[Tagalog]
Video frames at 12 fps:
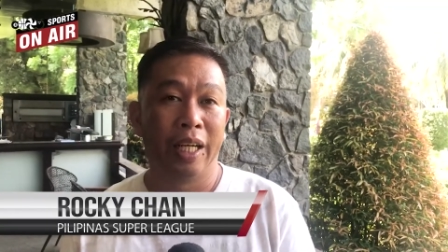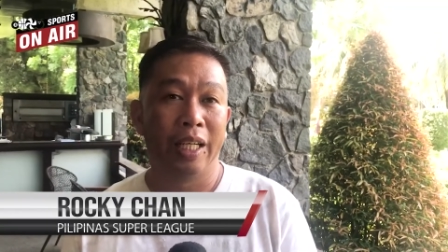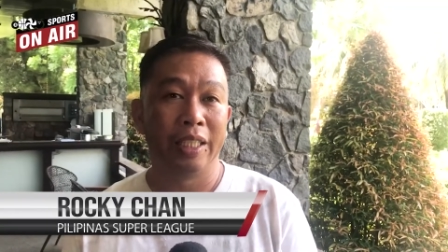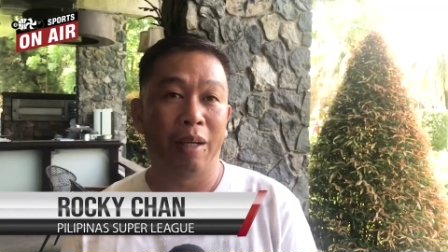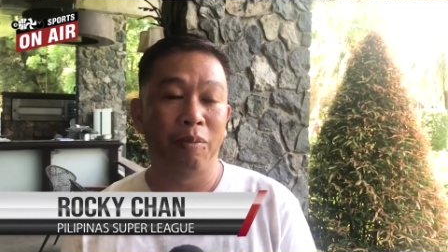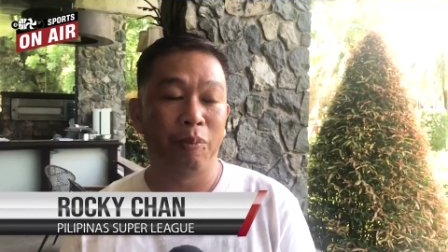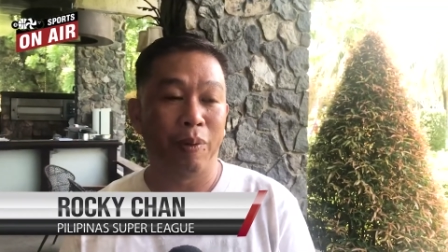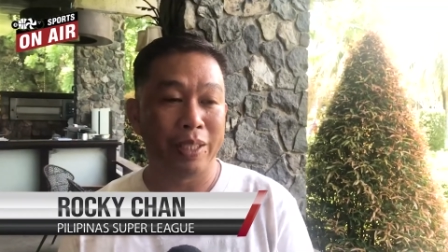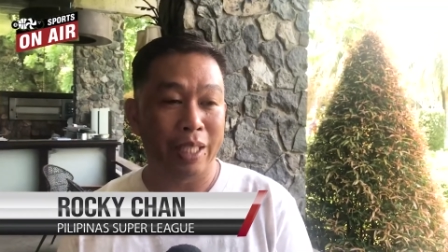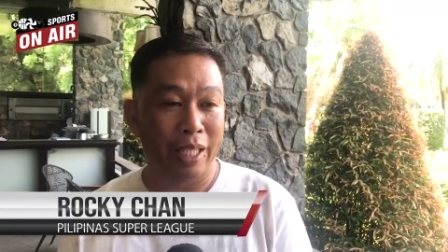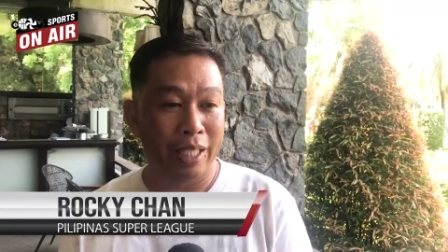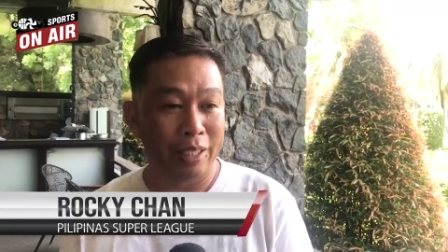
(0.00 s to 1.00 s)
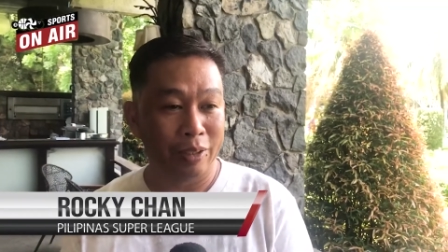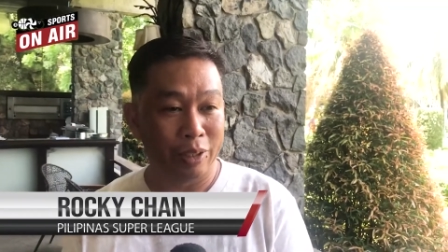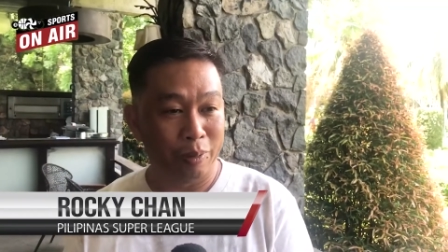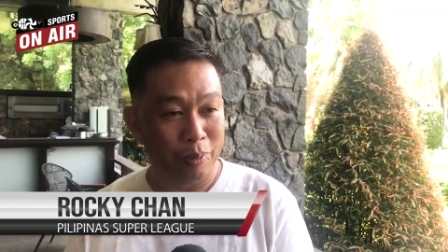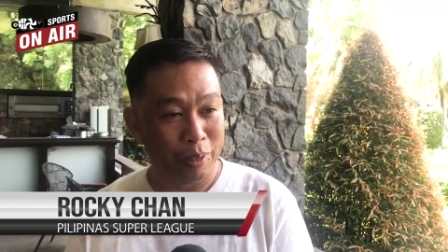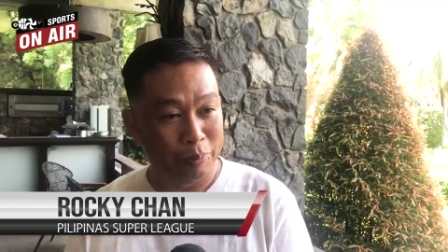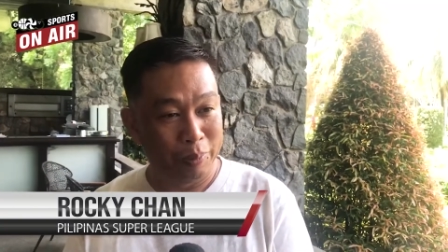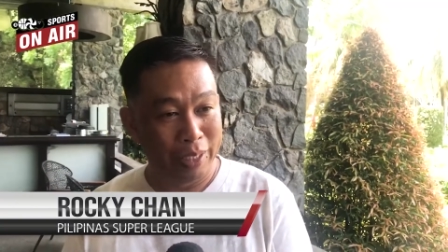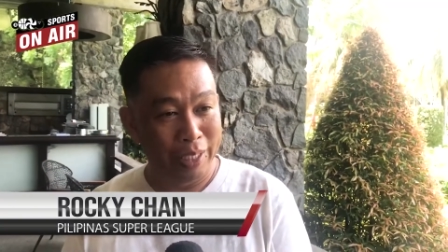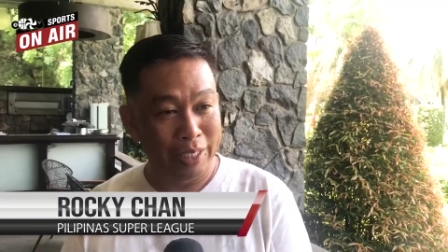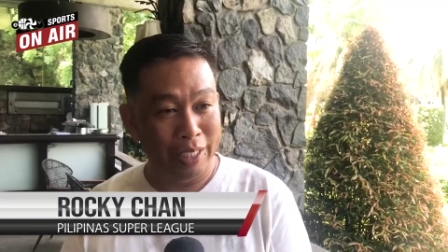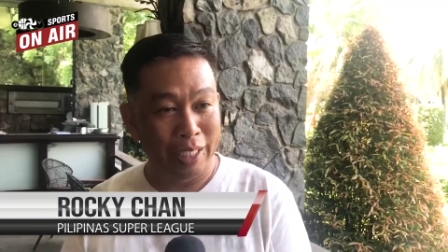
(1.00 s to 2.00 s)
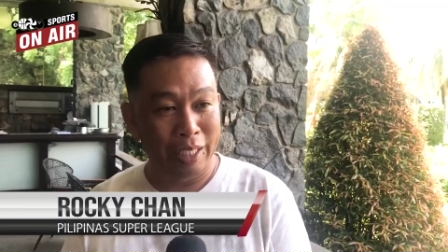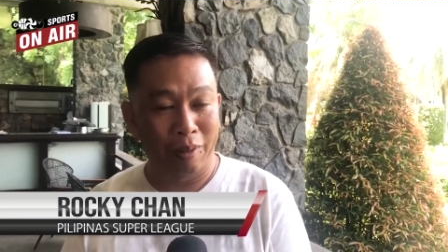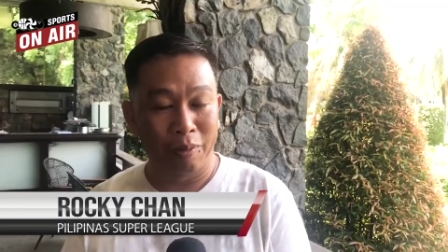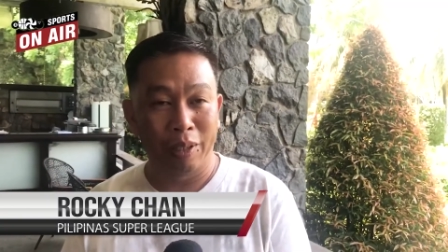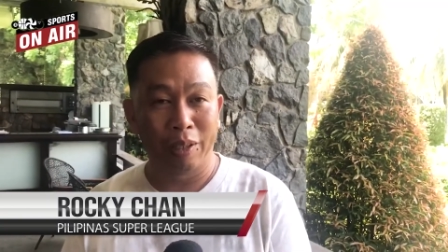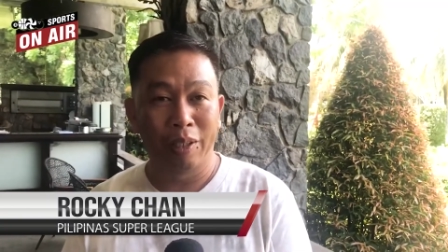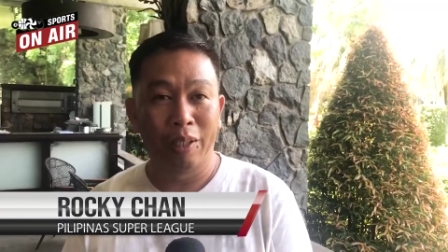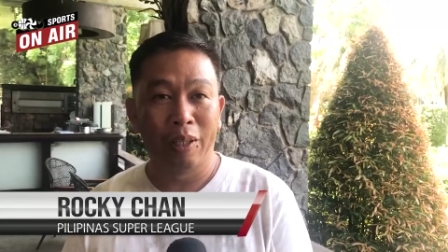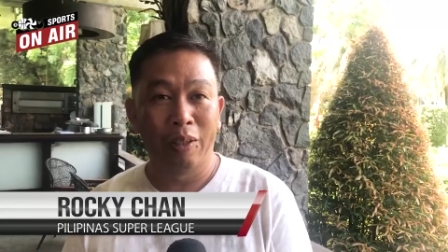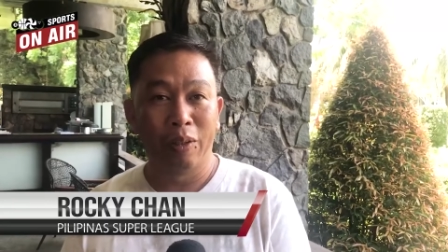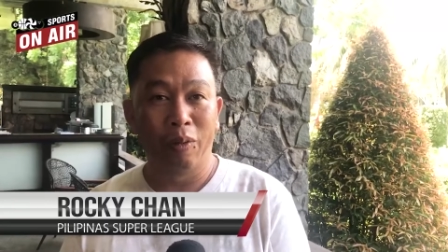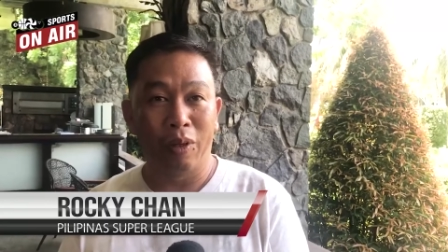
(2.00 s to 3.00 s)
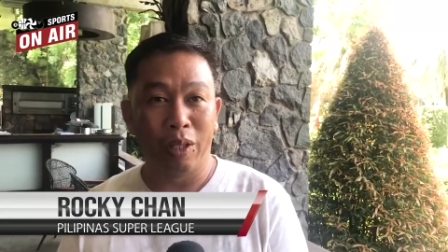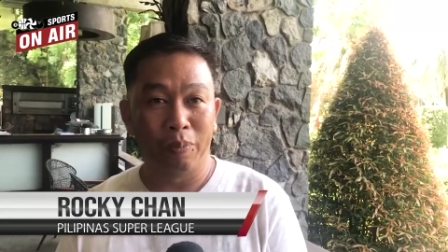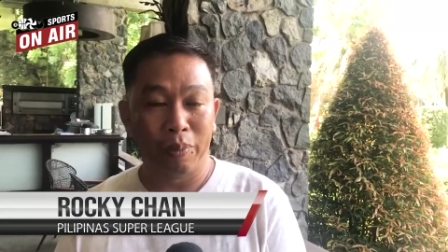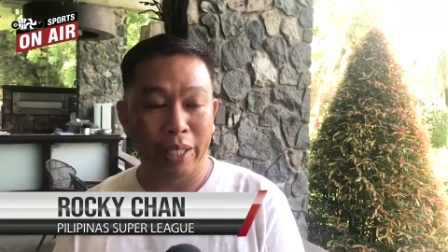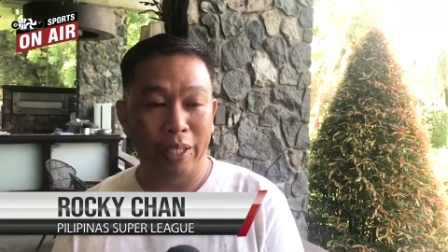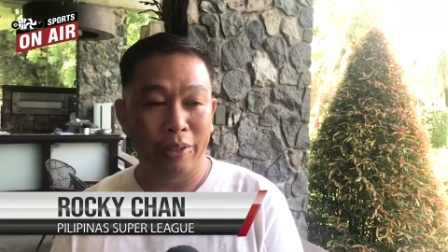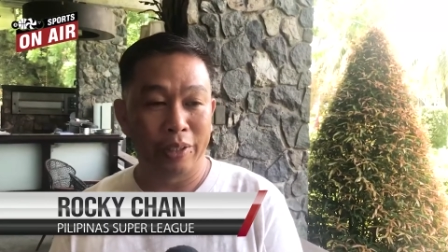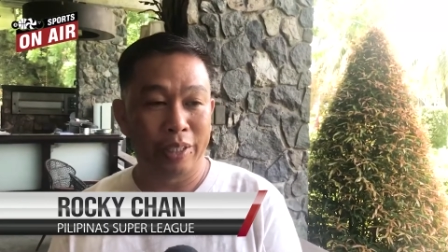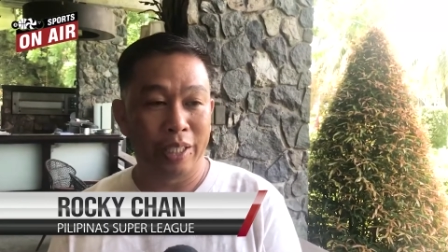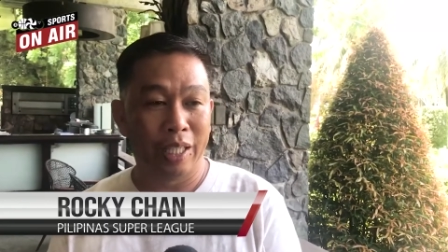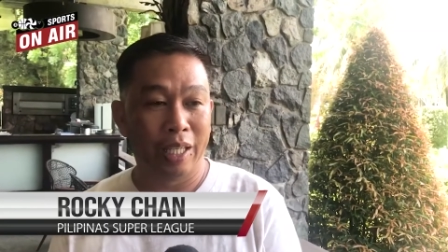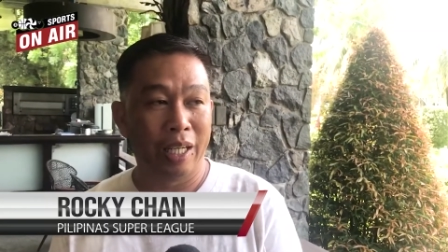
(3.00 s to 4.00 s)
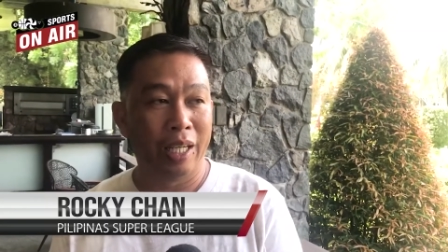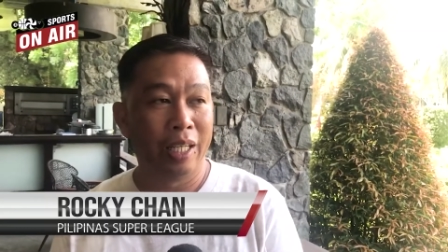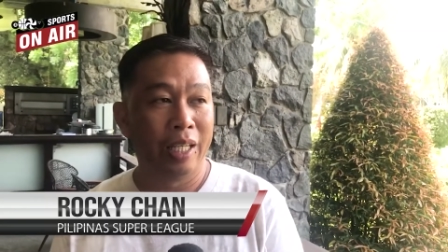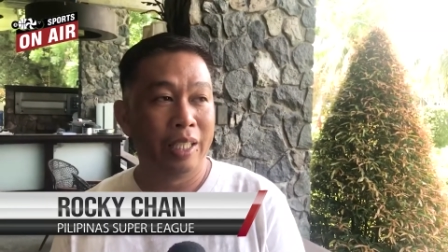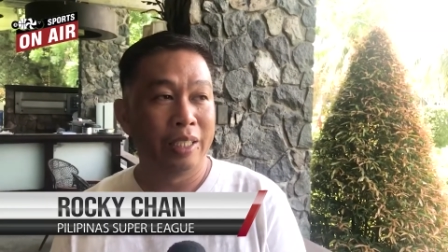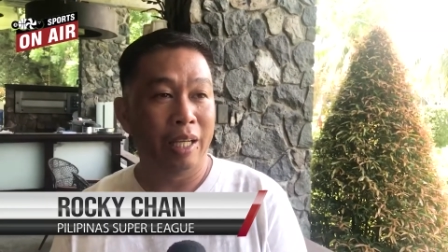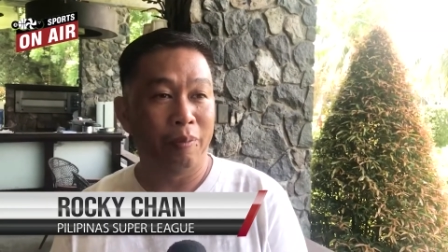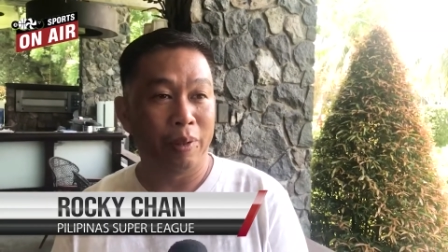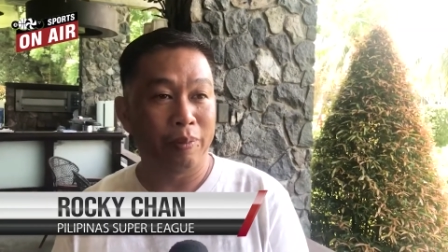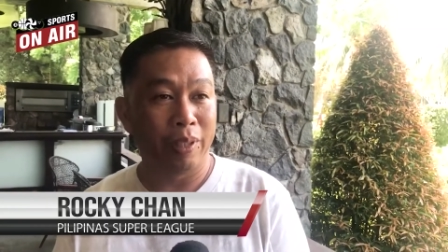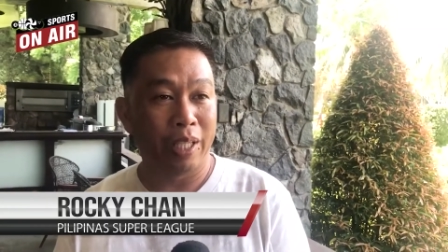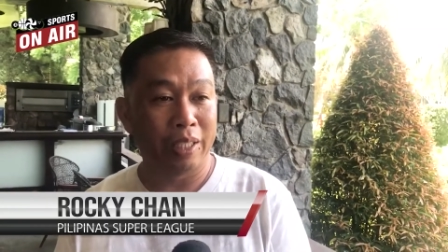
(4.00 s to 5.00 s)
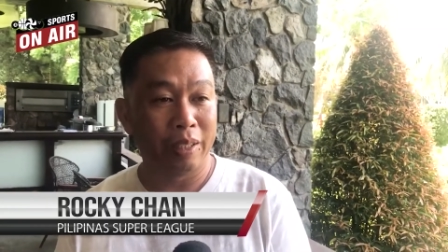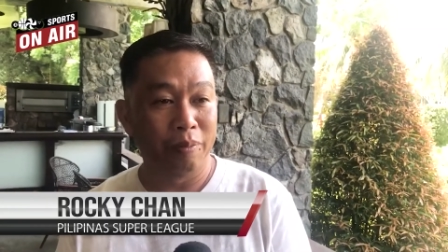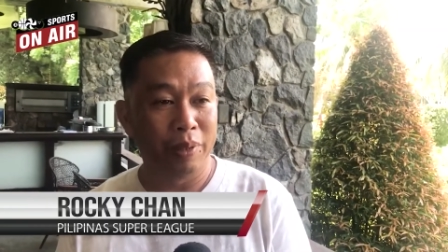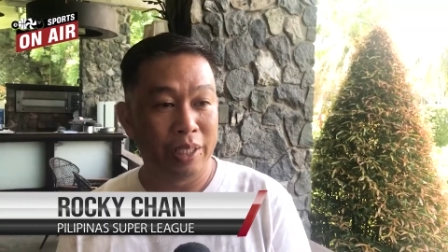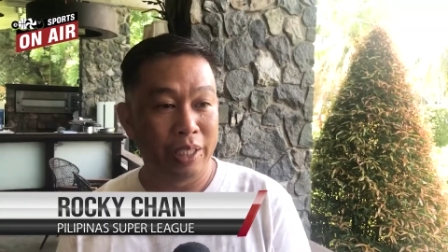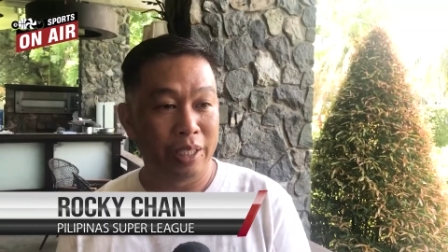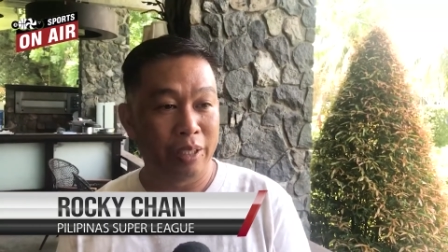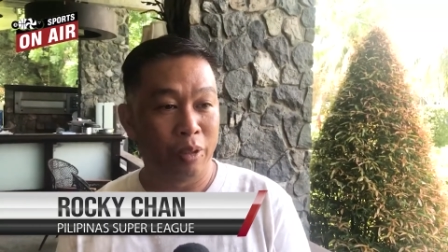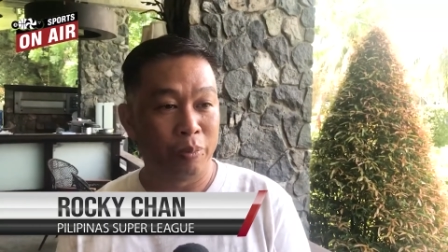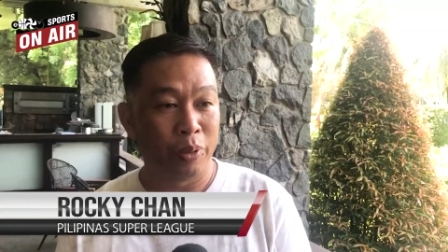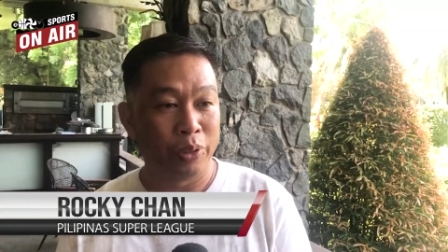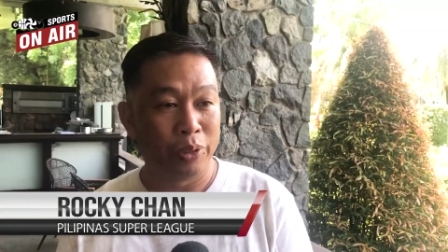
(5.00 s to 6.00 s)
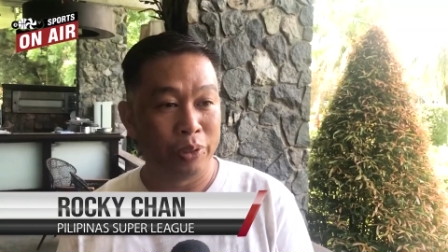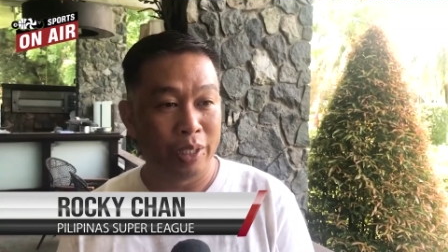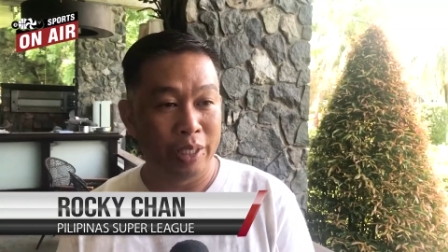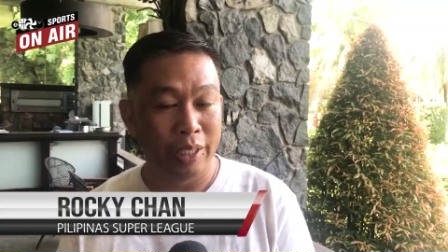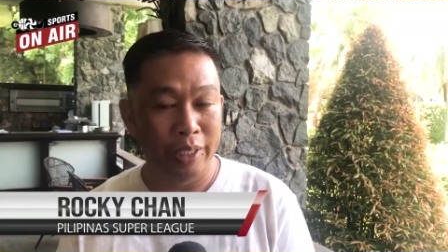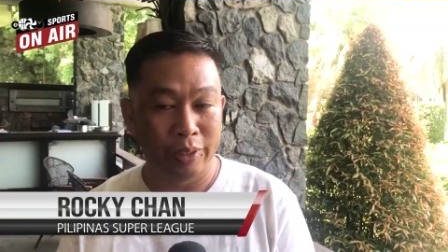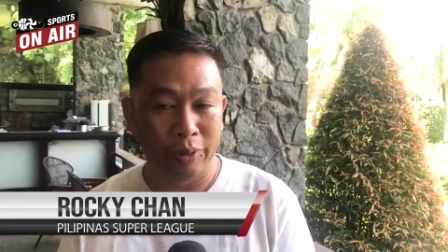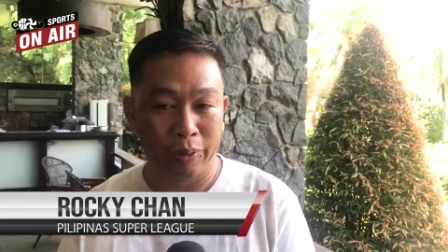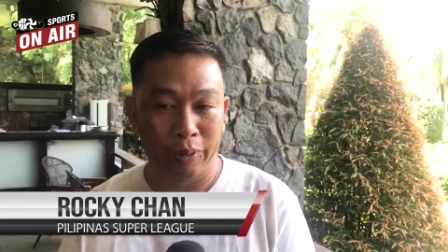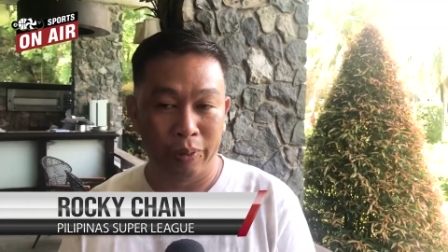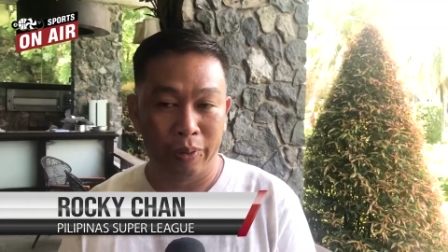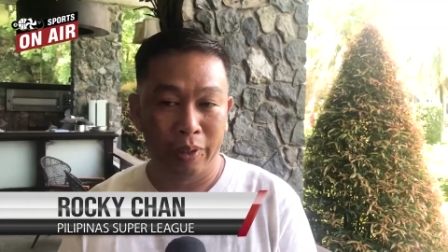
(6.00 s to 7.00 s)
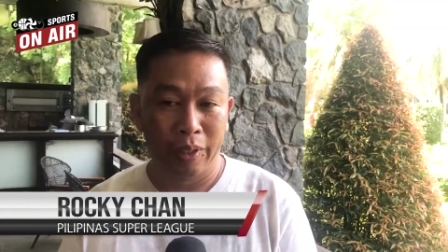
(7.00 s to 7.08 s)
ang dami pang talento sa Pilipinas eh ang daming local players na dapat pa natin bigyan ng opportunity so